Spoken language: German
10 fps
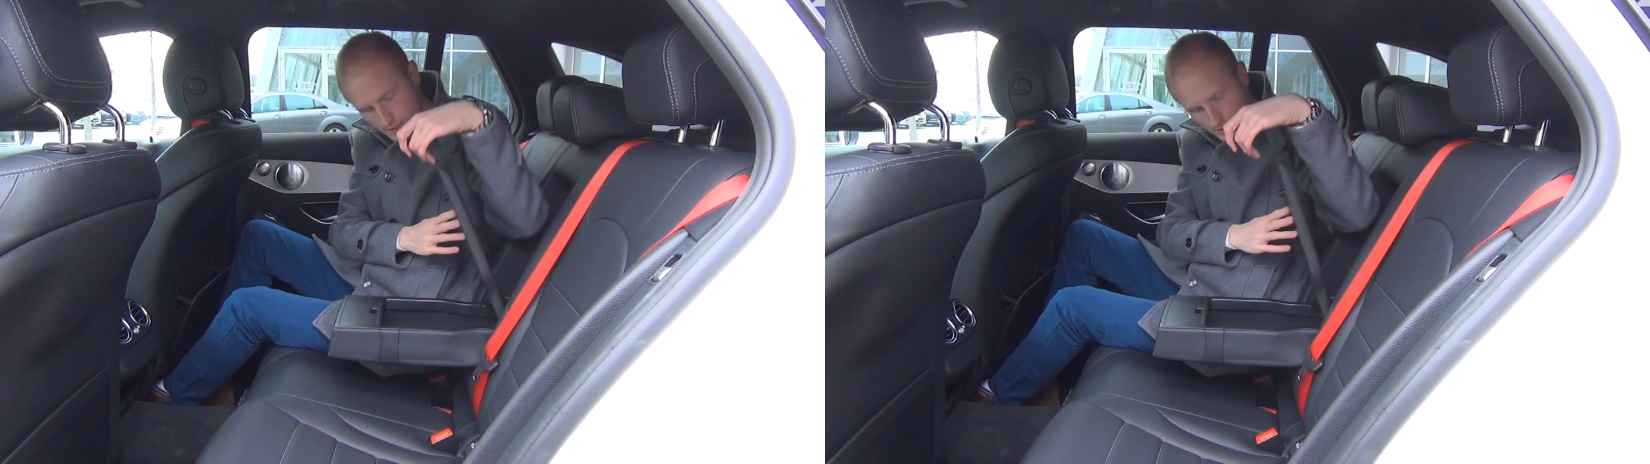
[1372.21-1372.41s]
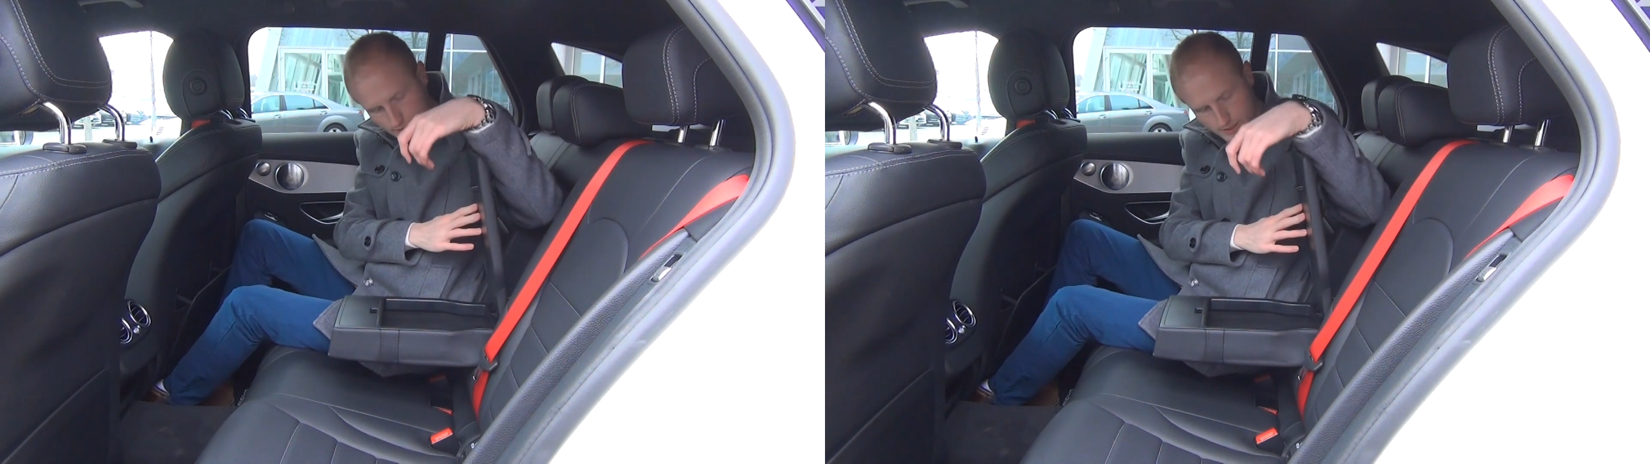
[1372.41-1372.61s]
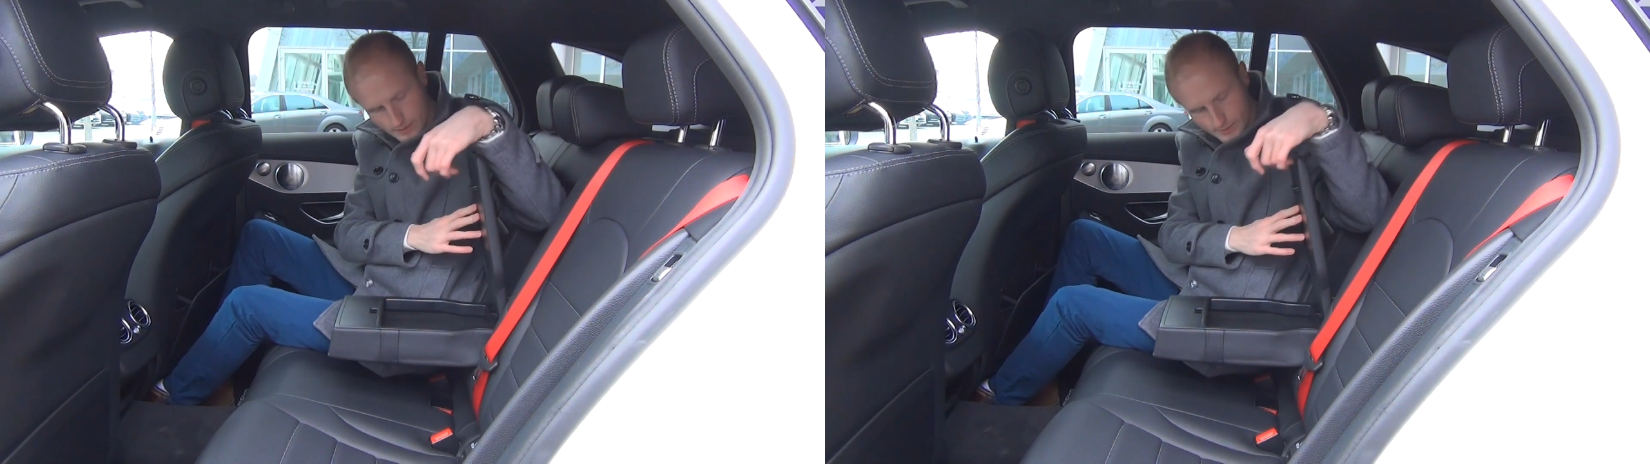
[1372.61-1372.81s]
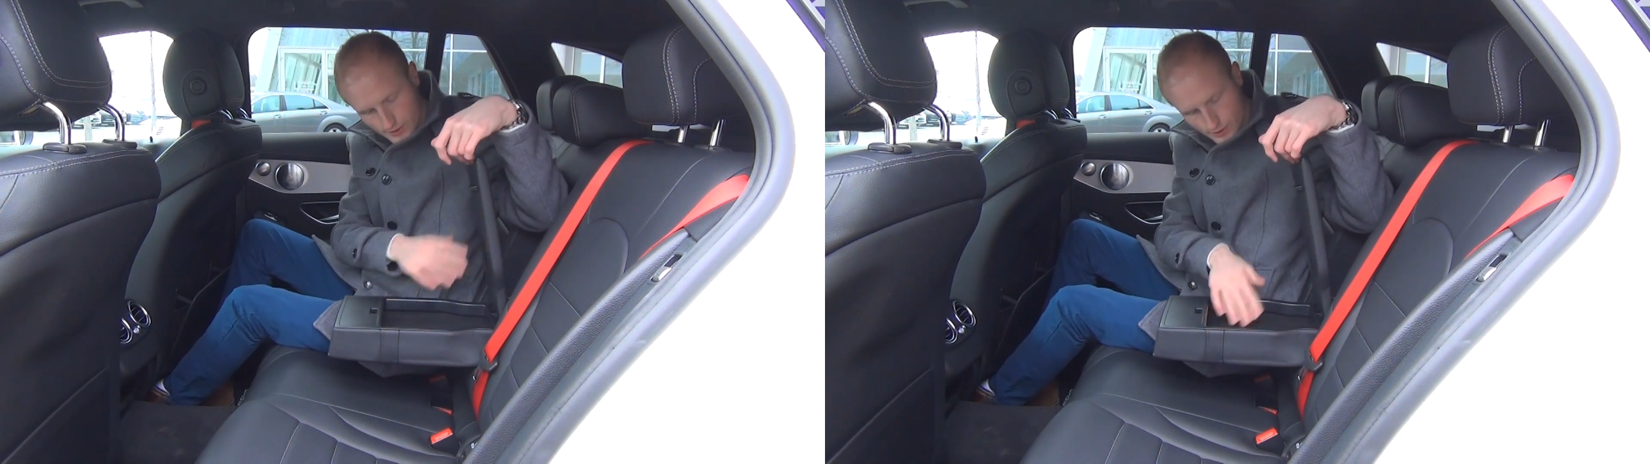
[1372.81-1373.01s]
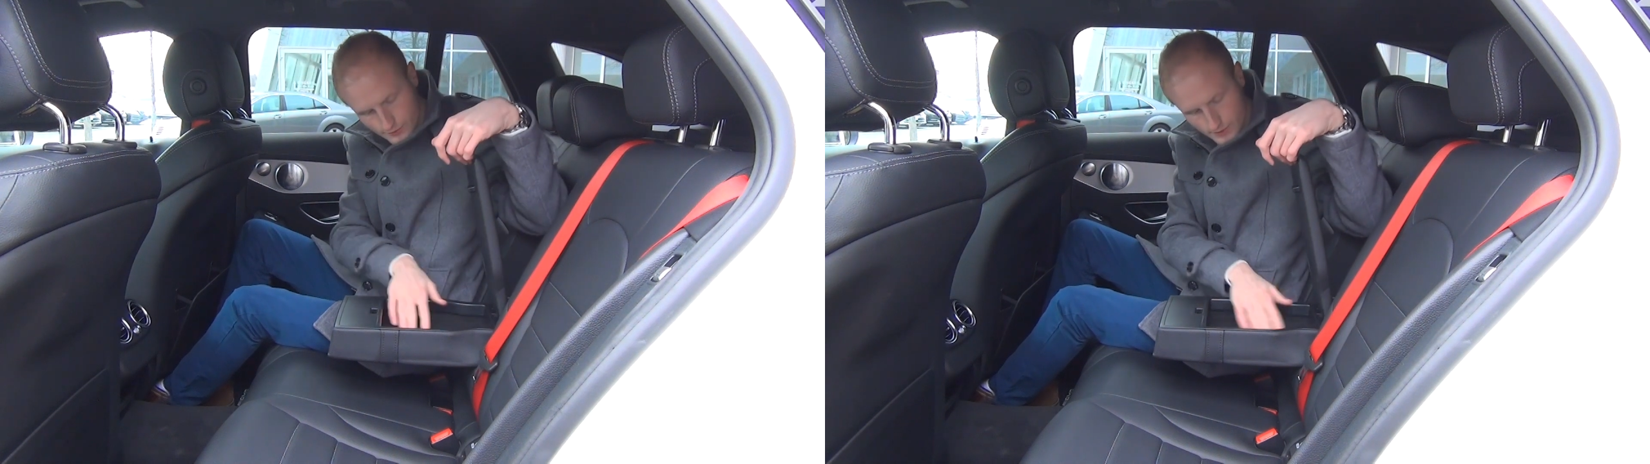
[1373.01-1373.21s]
Genau, das kann man
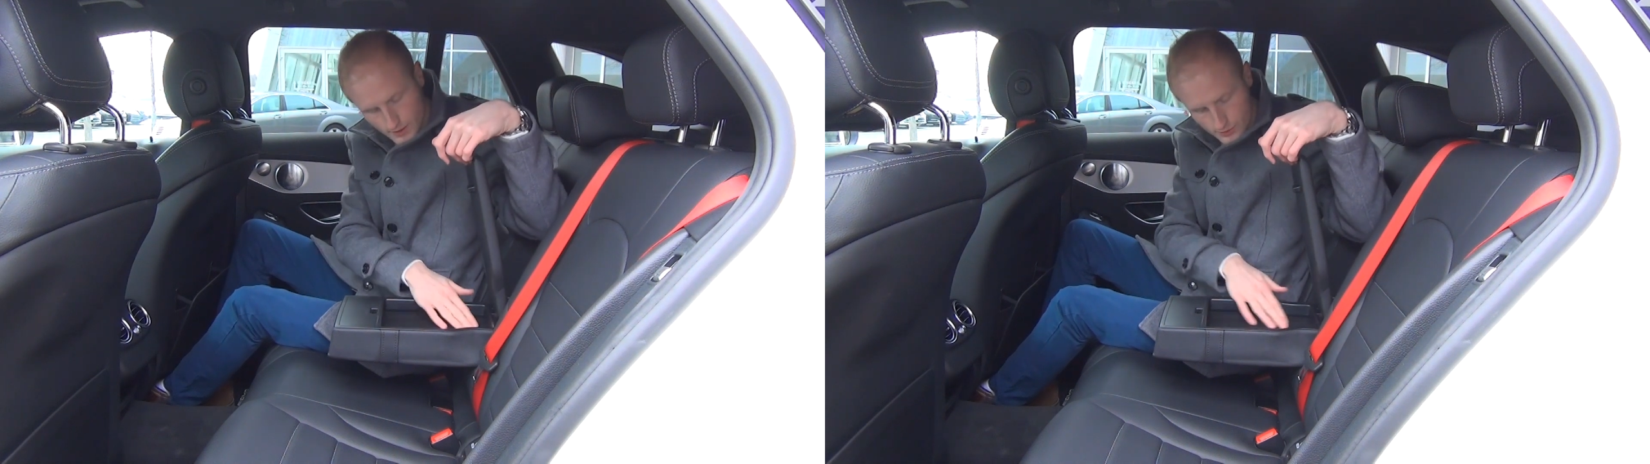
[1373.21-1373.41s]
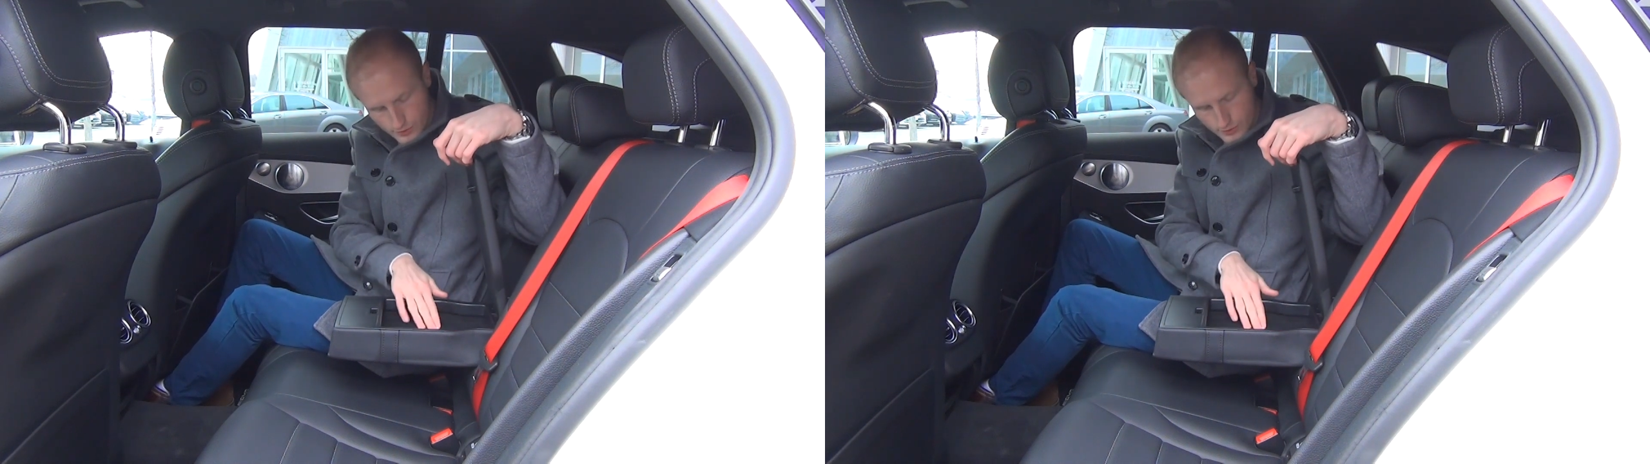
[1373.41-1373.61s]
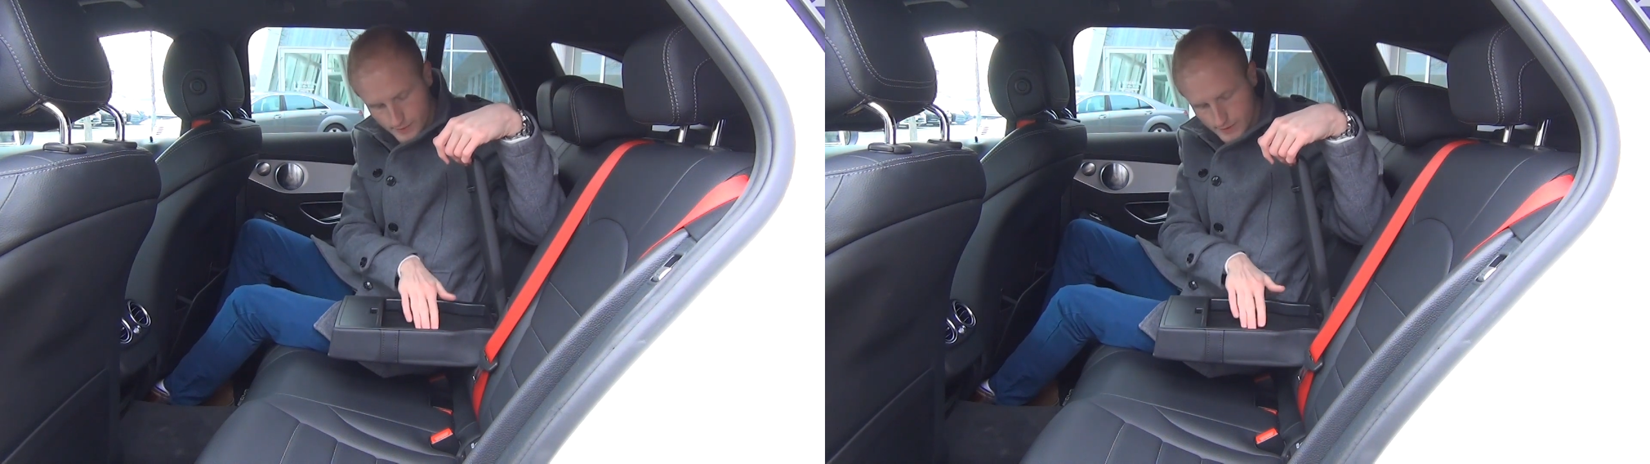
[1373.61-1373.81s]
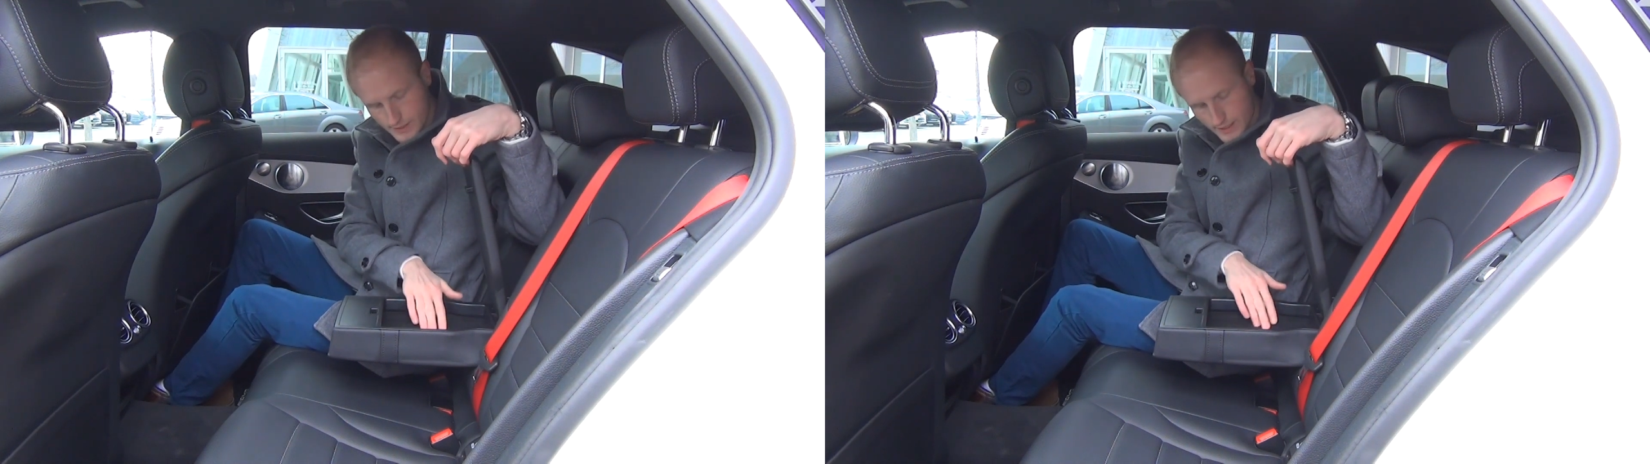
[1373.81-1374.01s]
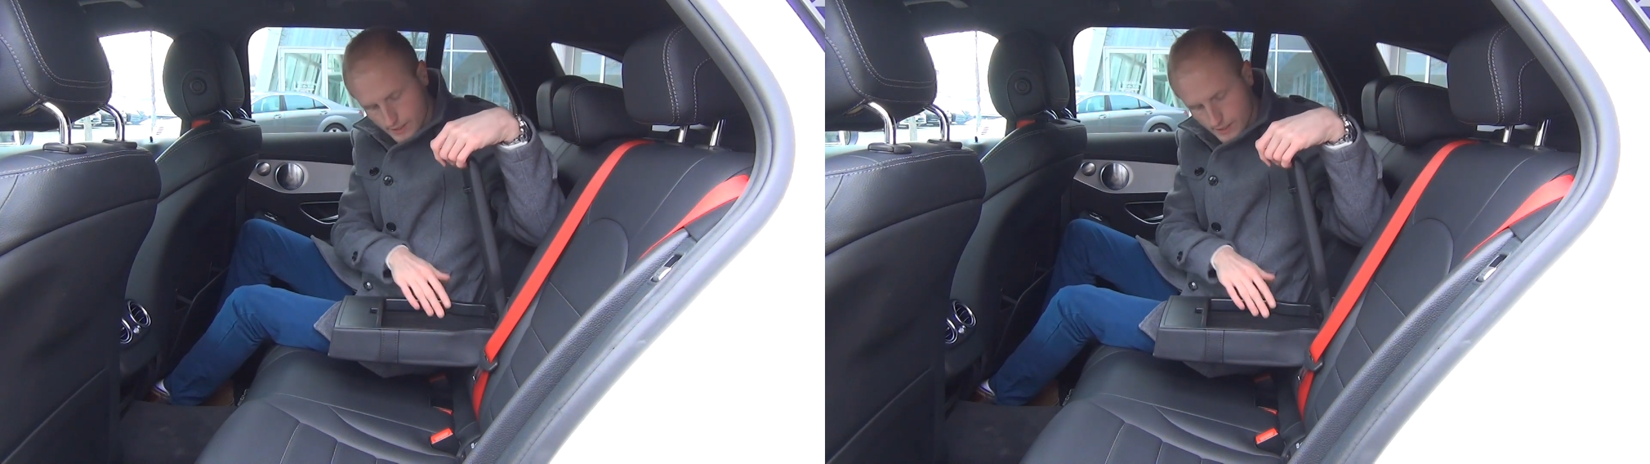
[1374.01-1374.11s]
hier öffnen, auch schön mit